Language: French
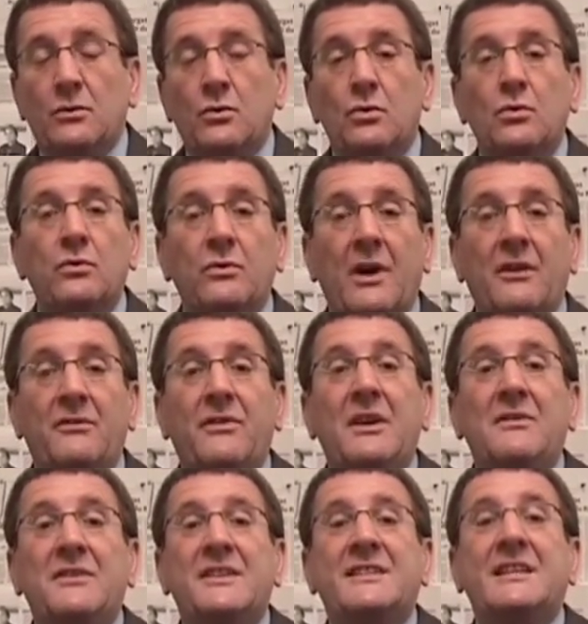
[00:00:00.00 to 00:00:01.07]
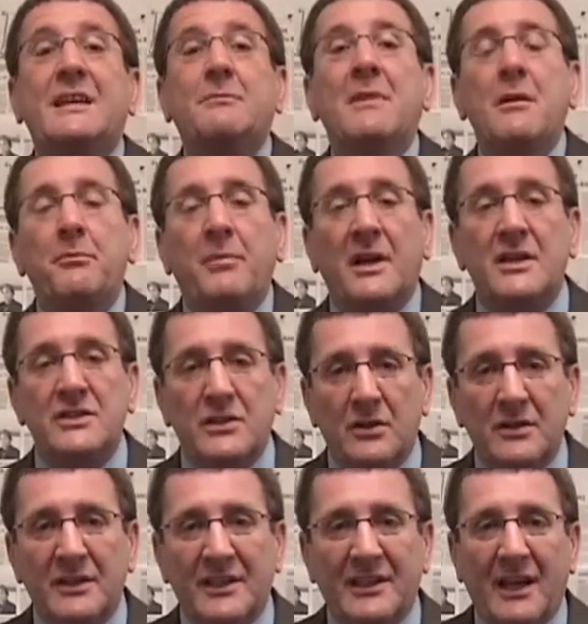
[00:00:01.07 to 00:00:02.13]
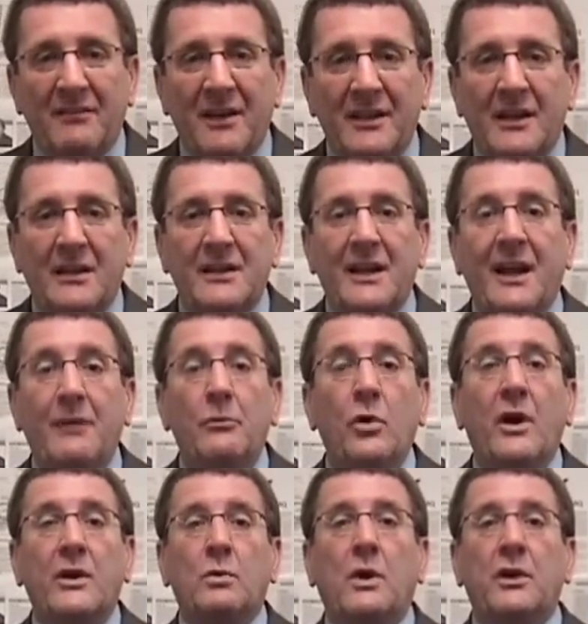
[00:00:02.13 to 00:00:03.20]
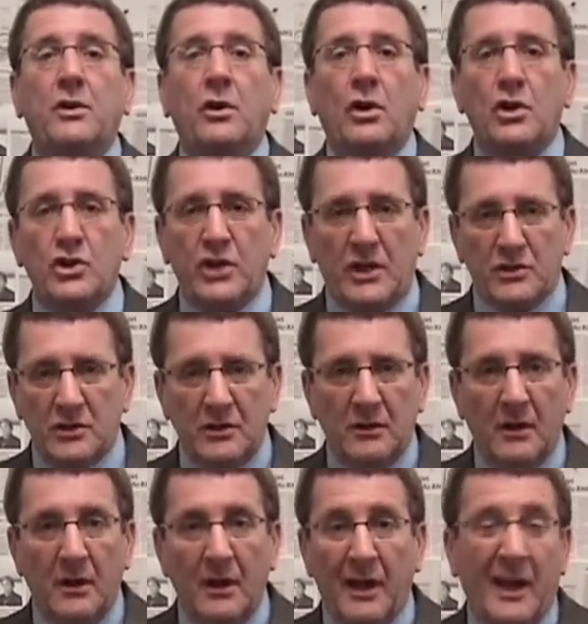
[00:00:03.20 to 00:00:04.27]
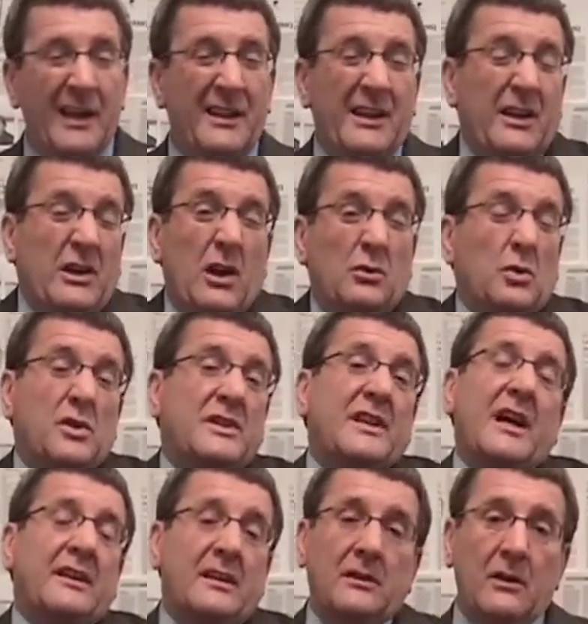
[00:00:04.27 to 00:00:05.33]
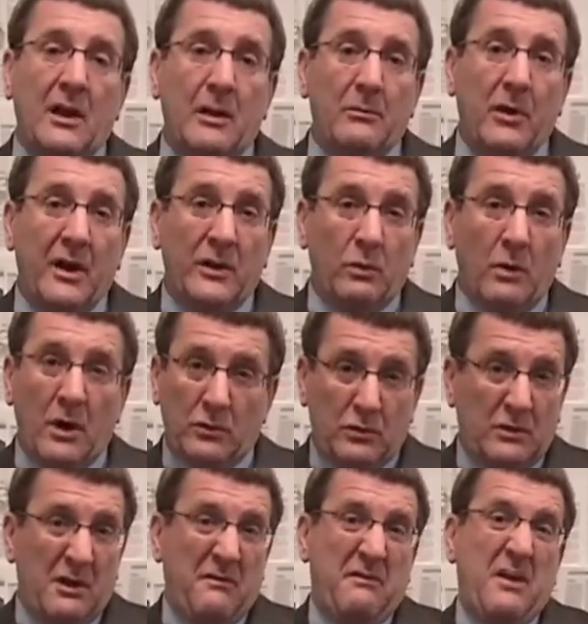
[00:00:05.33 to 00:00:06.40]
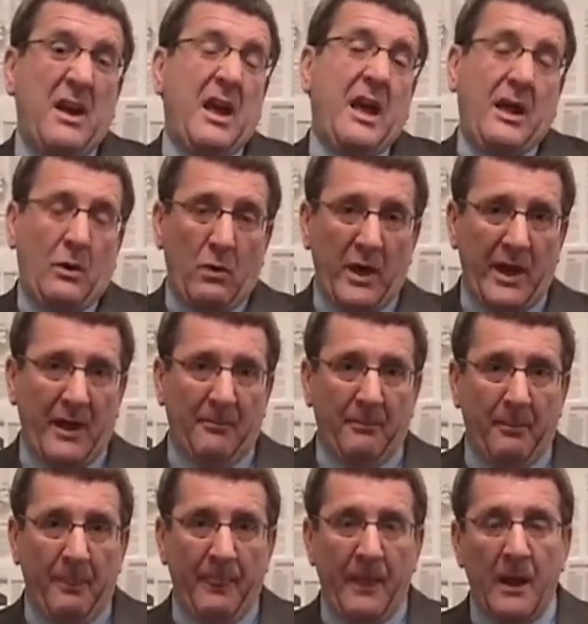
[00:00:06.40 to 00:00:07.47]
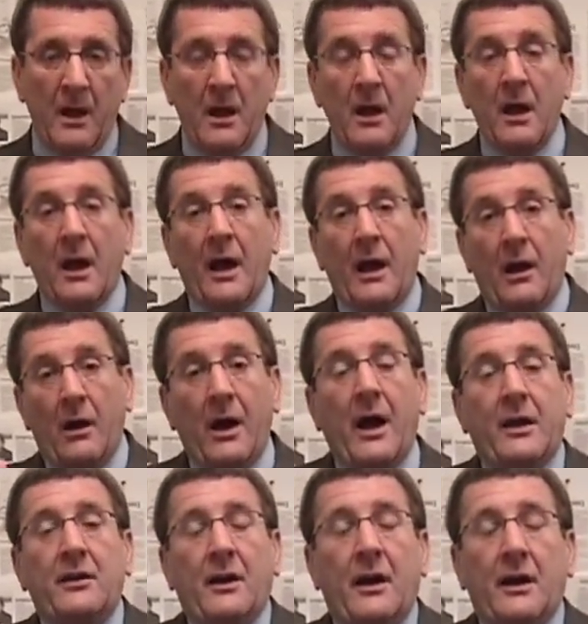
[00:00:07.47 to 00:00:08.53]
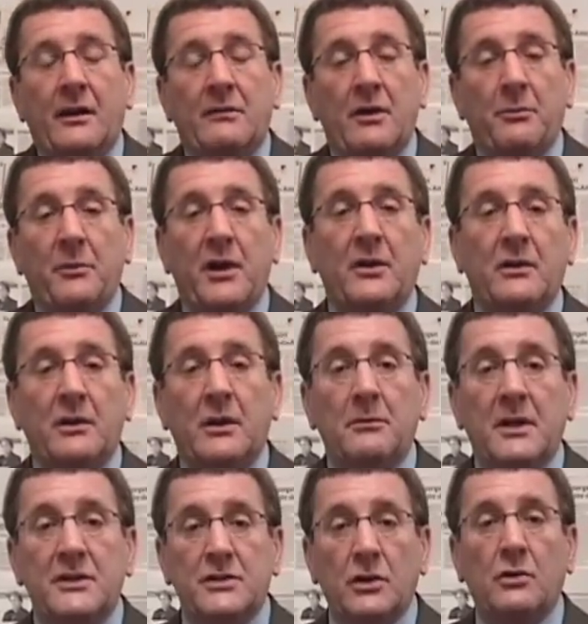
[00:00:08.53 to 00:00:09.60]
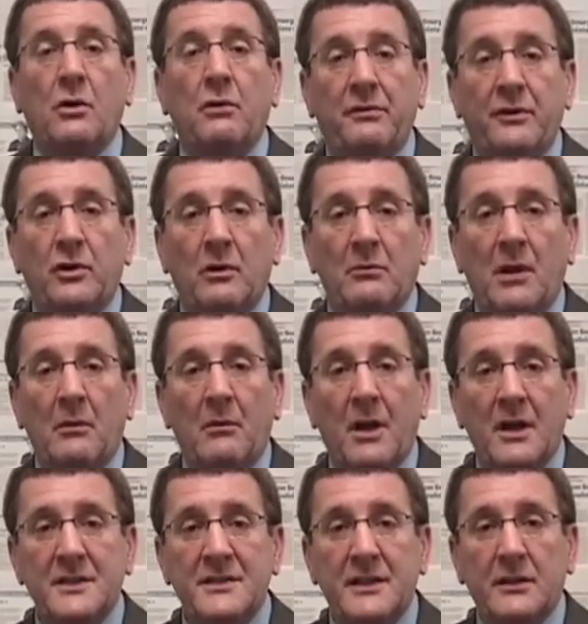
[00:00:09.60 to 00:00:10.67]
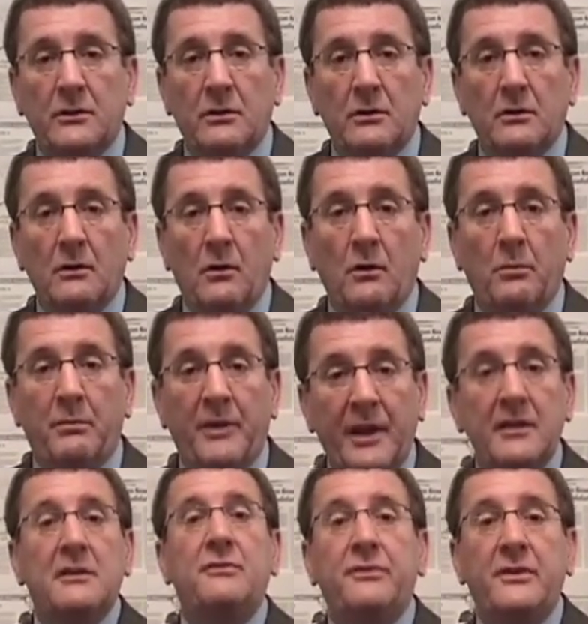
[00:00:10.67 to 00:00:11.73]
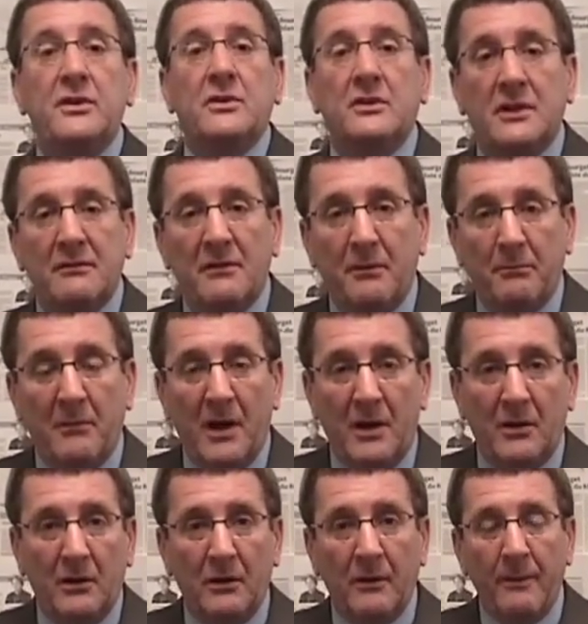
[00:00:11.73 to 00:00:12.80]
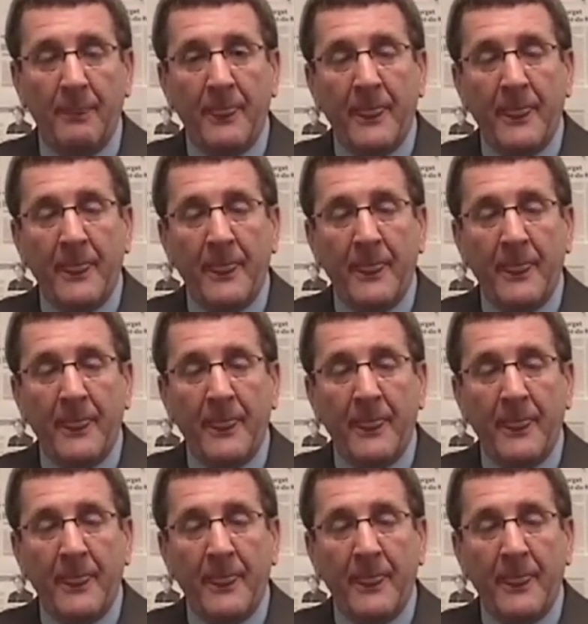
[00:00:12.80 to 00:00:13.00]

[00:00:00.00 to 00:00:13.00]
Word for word: ou vivent 000 personnes qui travaillent dans des laboratoires de recherche, à l'intérieur d'une centaine de laboratoires tout à fait incroyables. Alors, en, développement économique, ce qu'on fait normalement, c'est qu'on planifie ce développement-là